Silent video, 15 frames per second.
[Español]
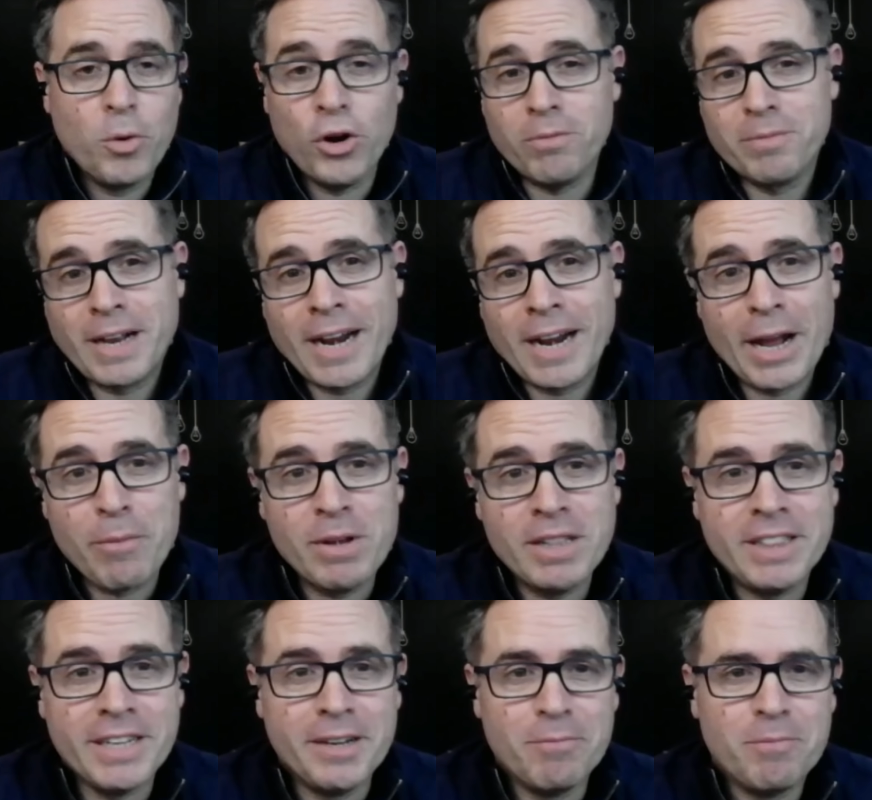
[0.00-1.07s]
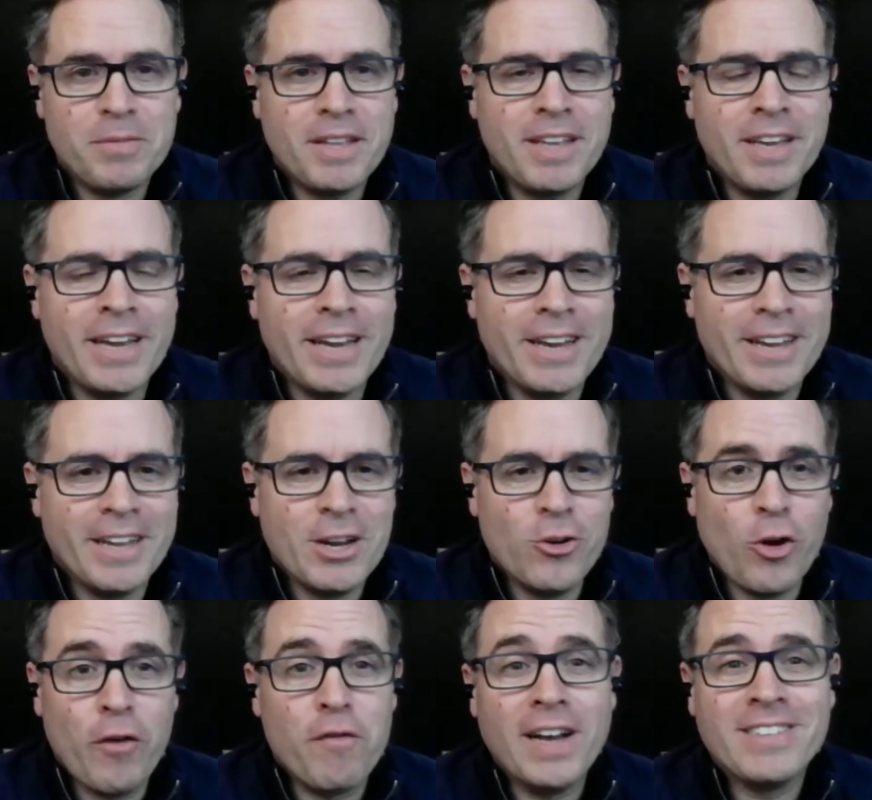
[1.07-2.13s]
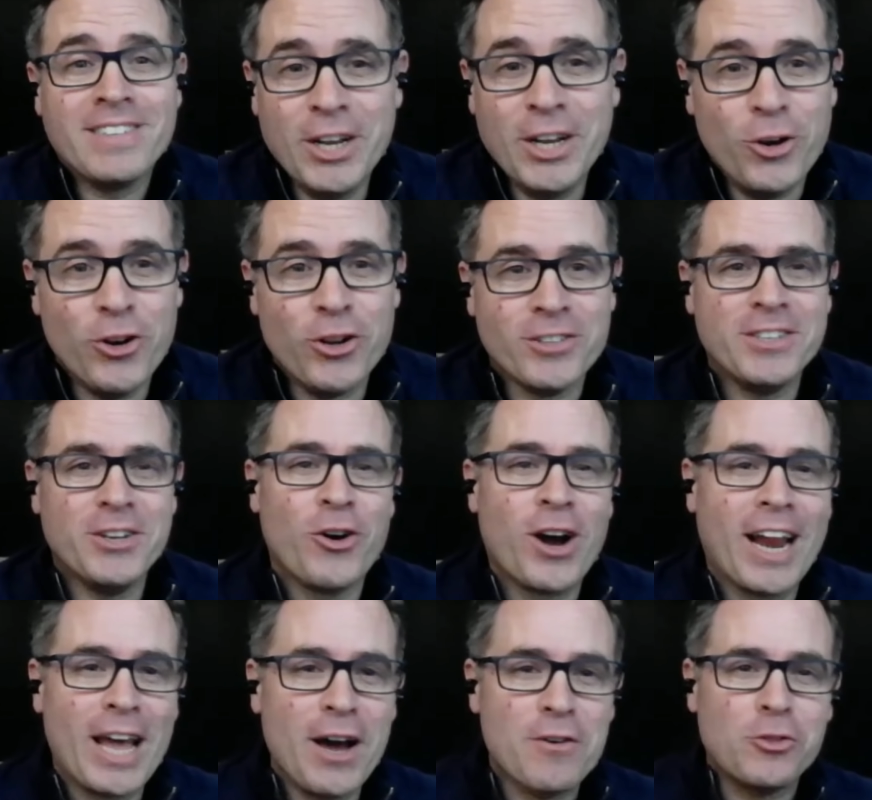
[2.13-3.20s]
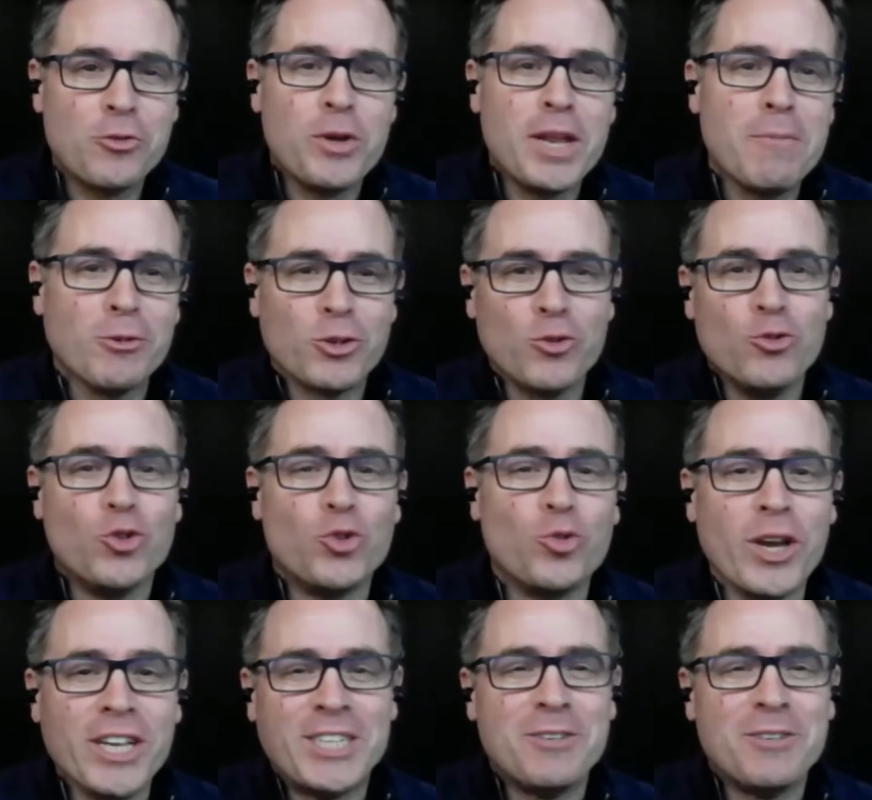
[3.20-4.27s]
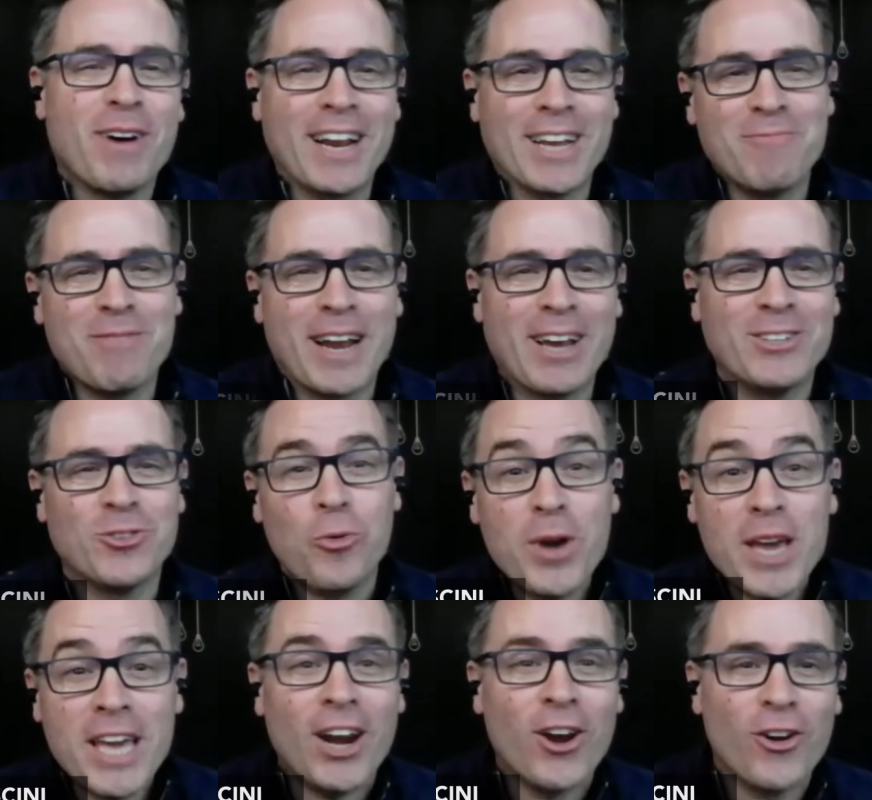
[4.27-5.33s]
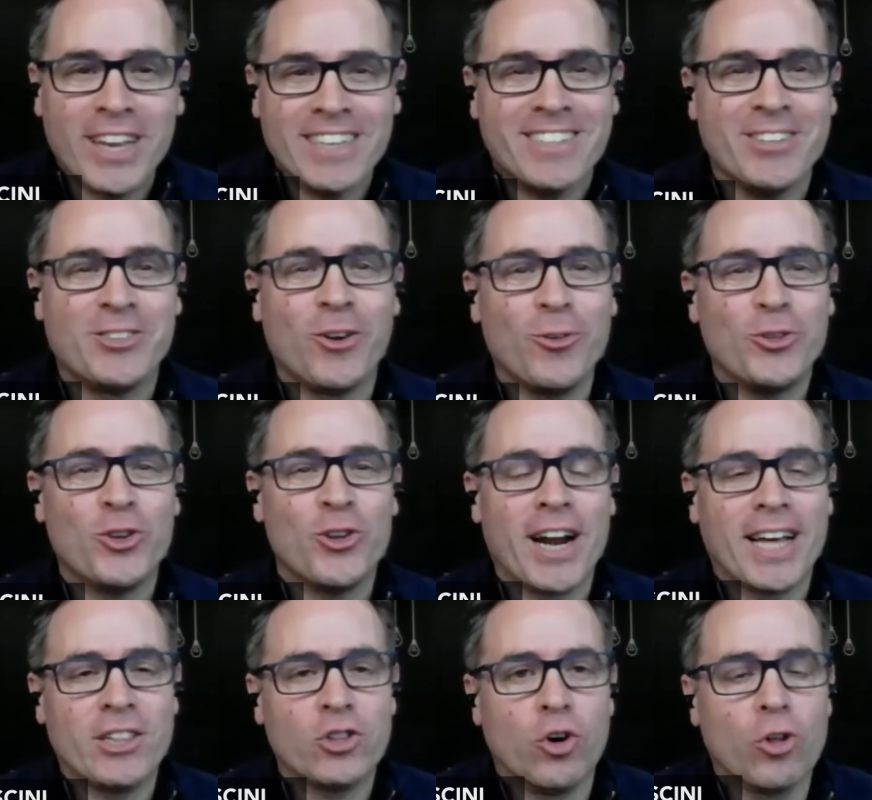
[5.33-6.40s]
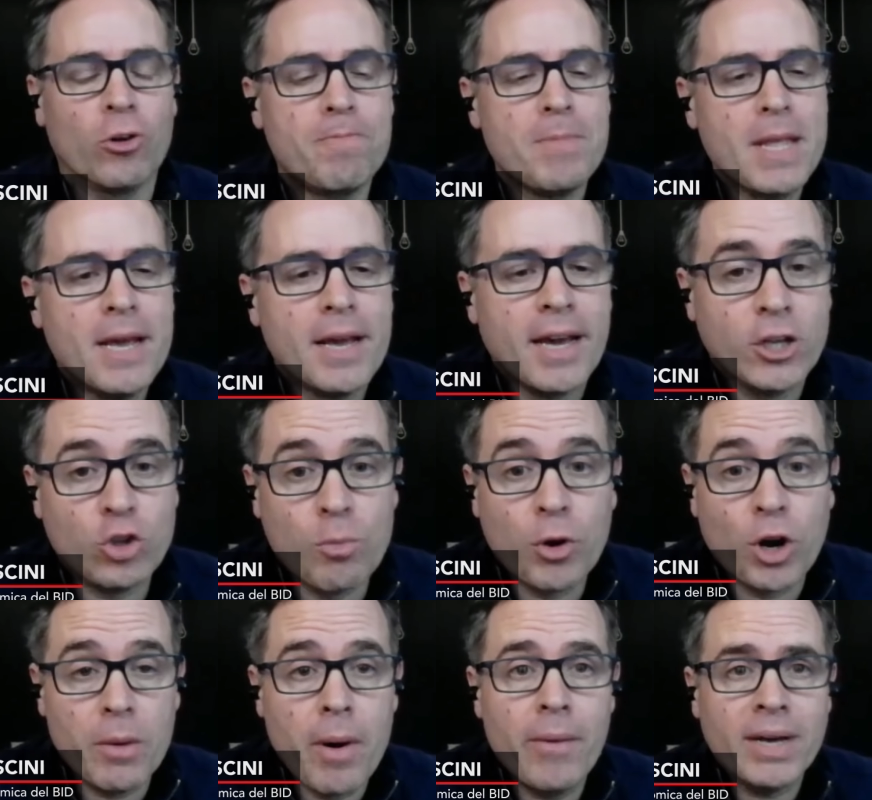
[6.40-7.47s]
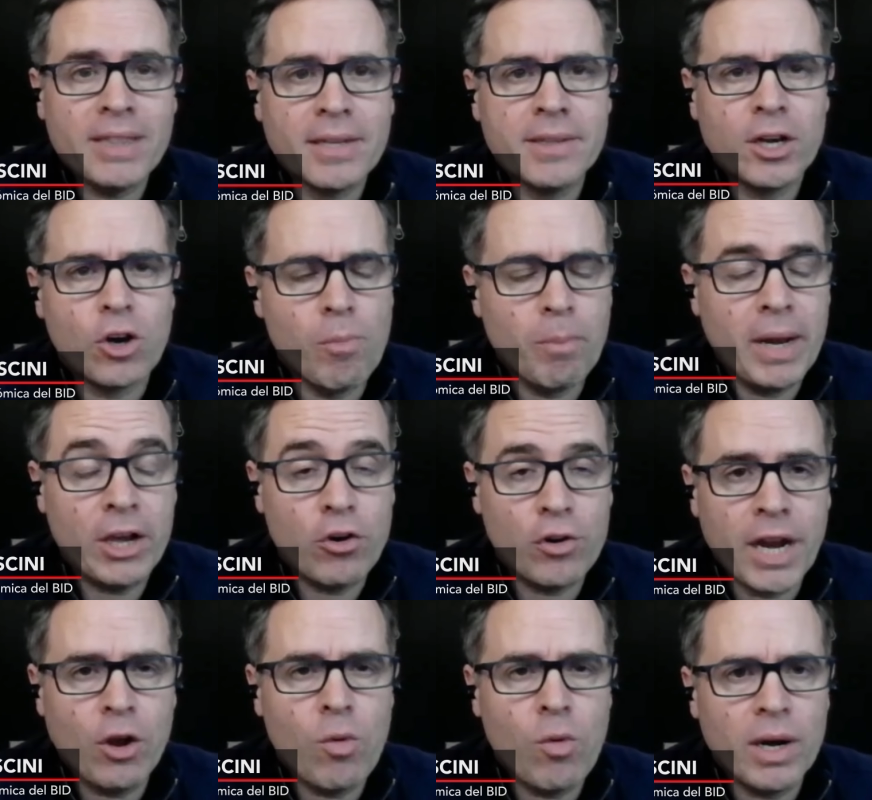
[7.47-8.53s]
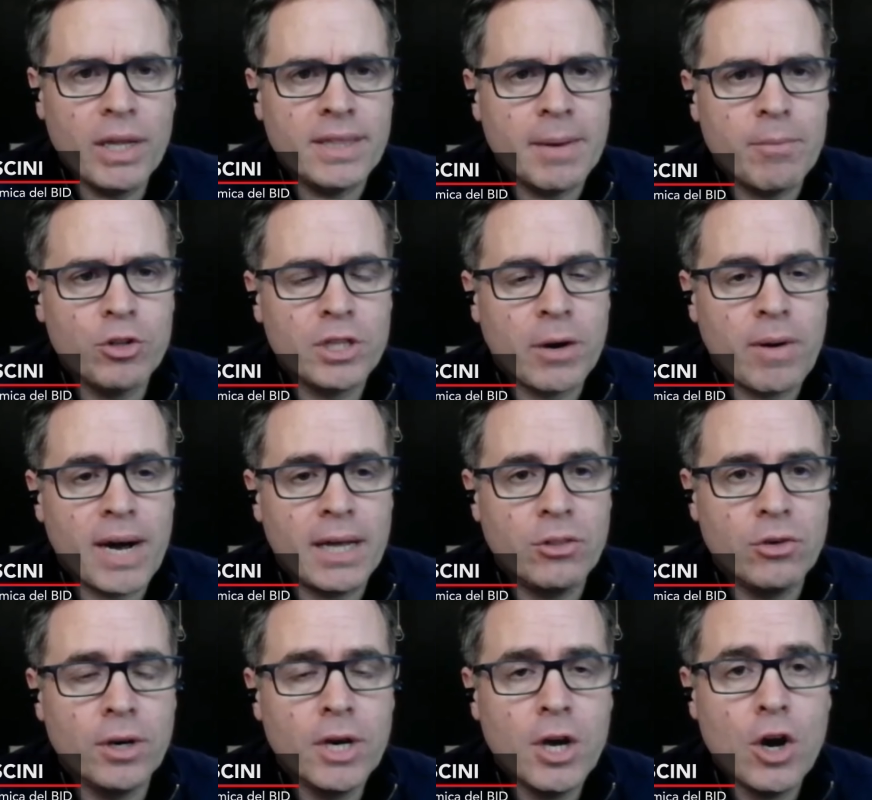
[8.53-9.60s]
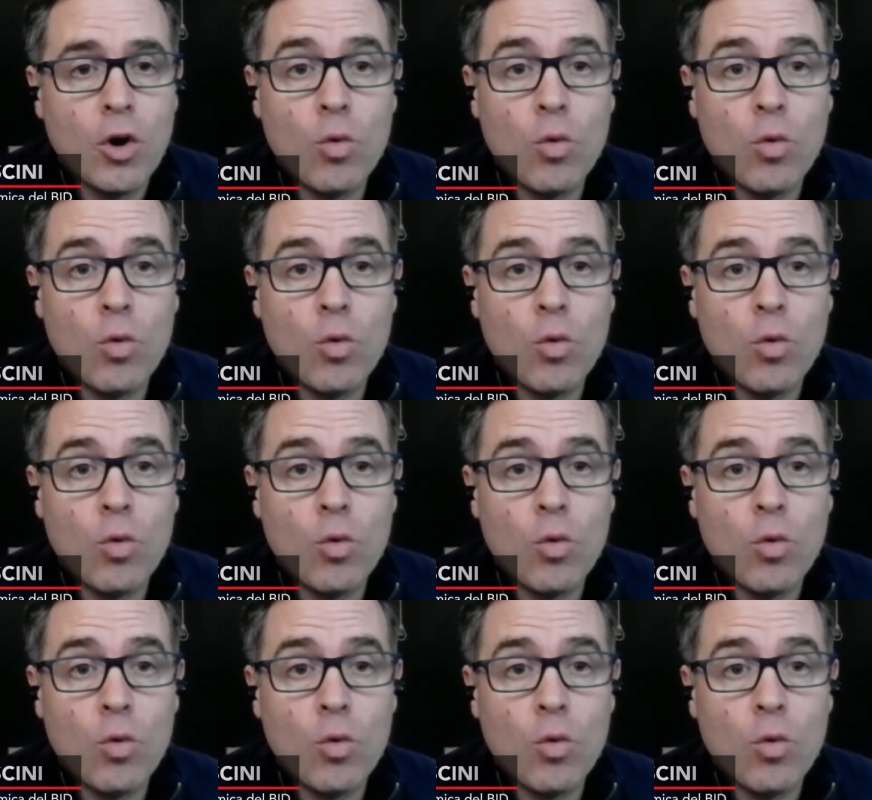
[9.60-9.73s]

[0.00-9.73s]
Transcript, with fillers: Bueno, claramente eh, no es fácil, ¿no? Si, ojalá tuviéramos un switch para, subirlo y que se solucionara todo. Es un problema bastante complejo en el cual estamos trabajando.